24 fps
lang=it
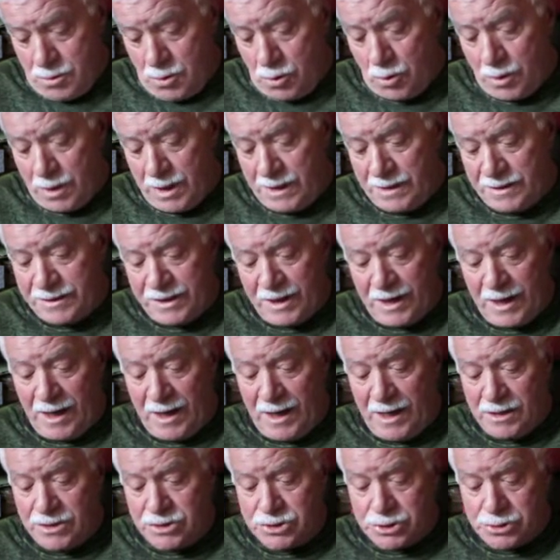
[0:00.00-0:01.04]
Ora
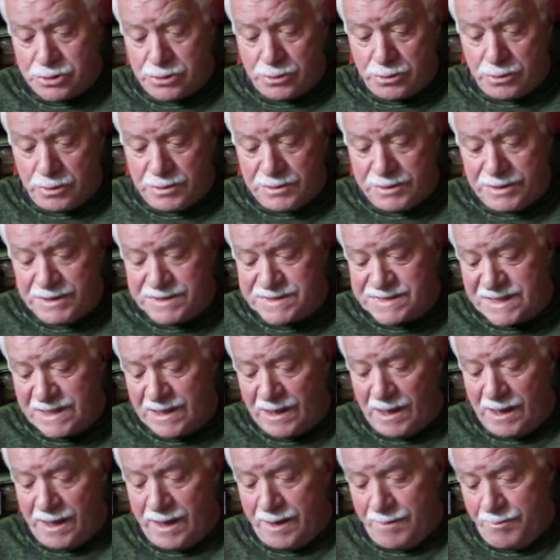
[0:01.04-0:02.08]
tralascio il
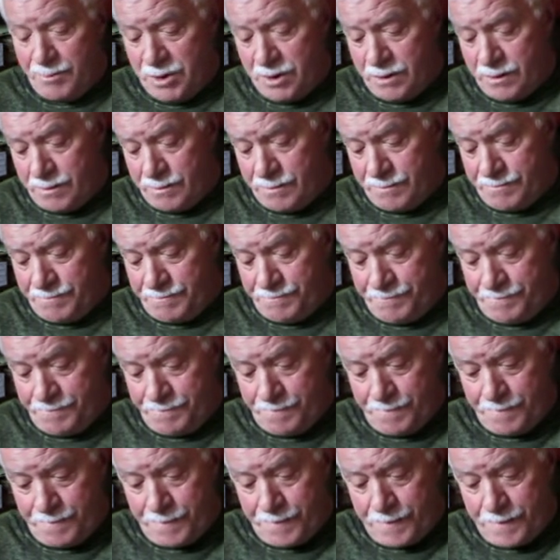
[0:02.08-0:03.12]
disclaimer,
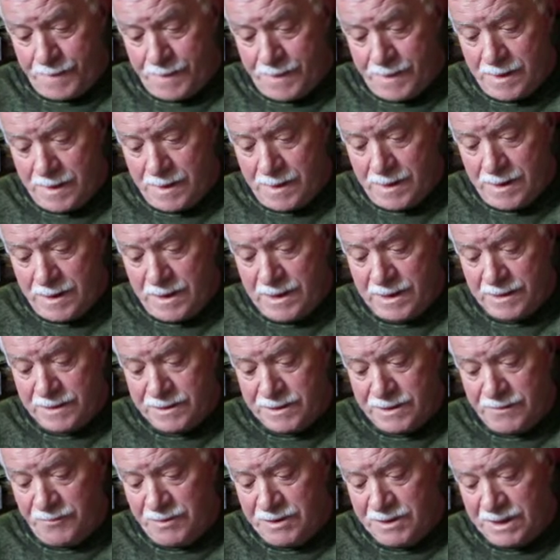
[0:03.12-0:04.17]
le
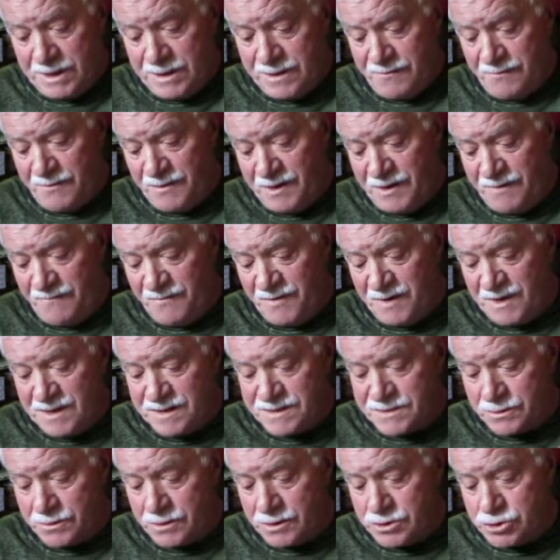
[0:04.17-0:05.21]
attività di verifica
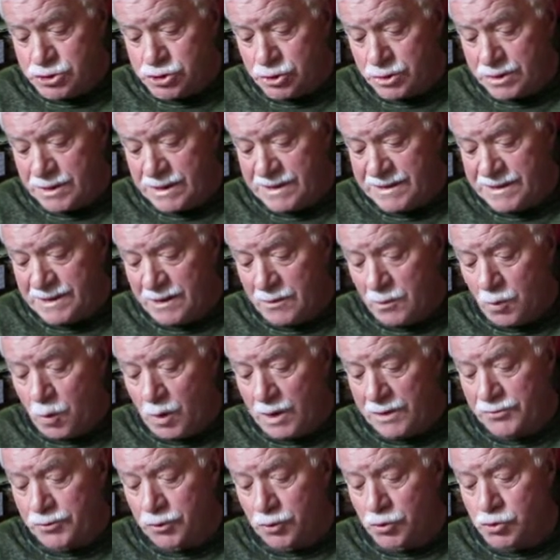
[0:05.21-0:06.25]
sono aggiornate al
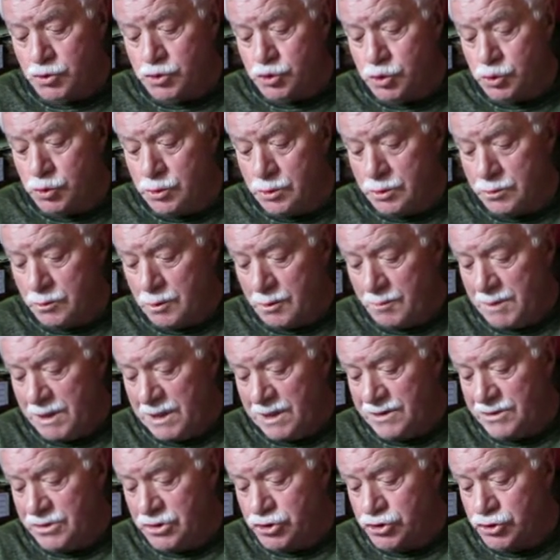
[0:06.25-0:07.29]
4 giugno
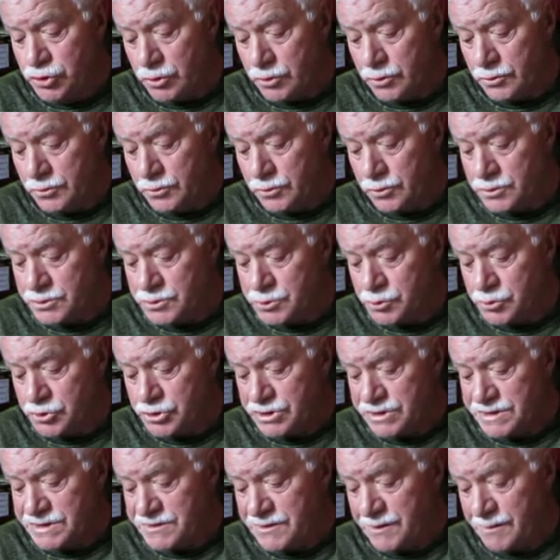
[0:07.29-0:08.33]
2018,
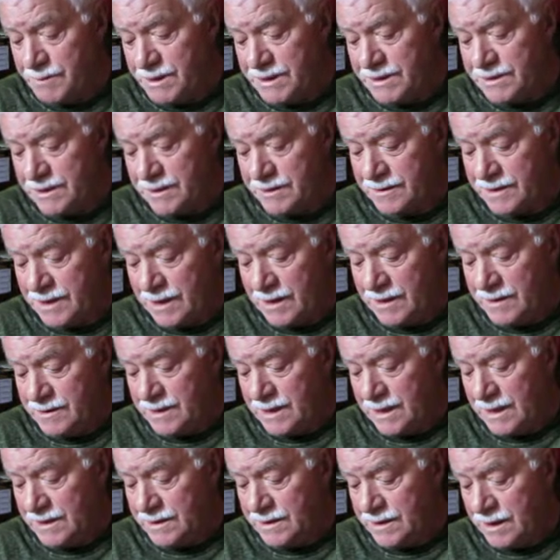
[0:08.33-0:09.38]
successivamente a tale
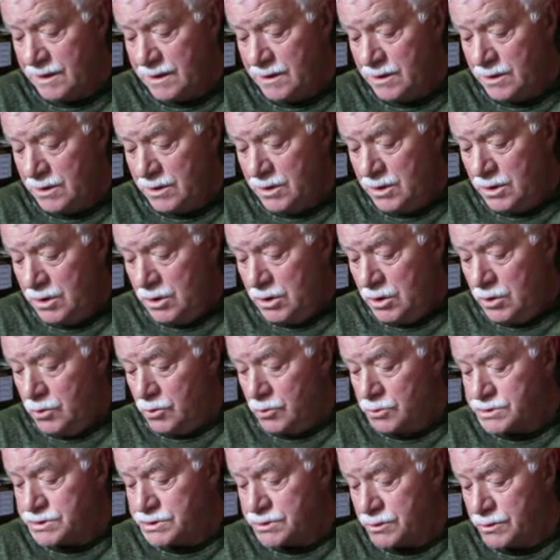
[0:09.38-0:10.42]
data
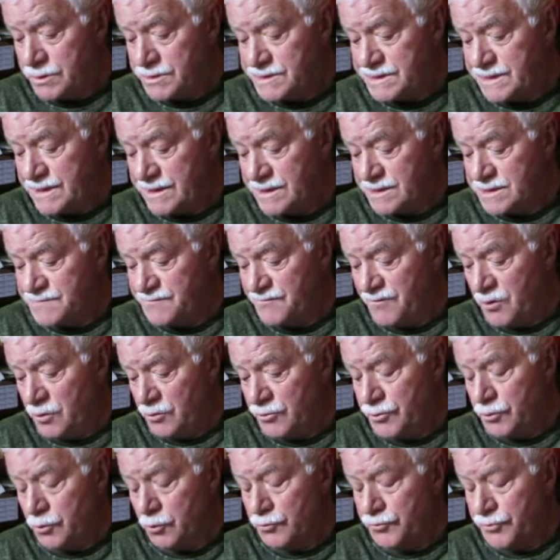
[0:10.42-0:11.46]
non sono state
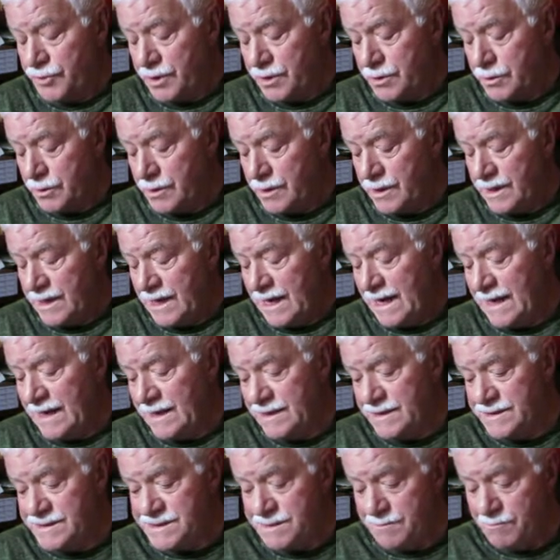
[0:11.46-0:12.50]
svolte ulteriori
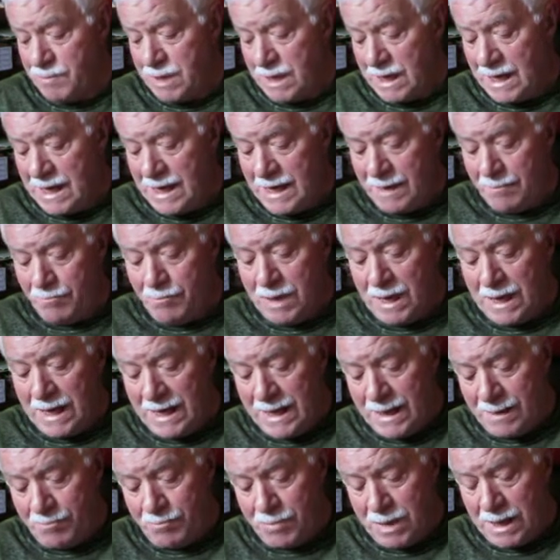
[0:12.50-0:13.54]
analisi, bla
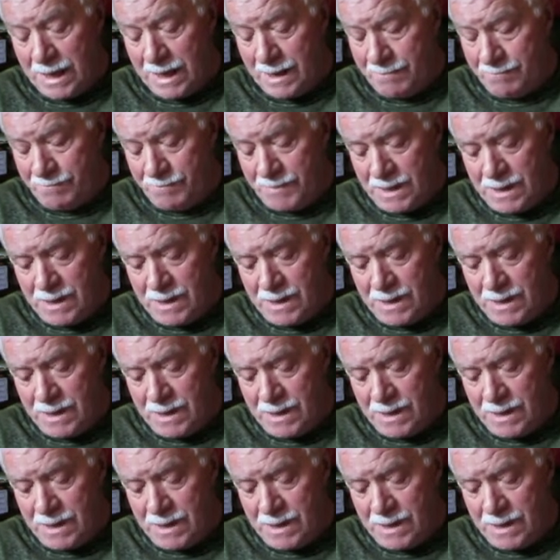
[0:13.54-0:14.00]
bla bla.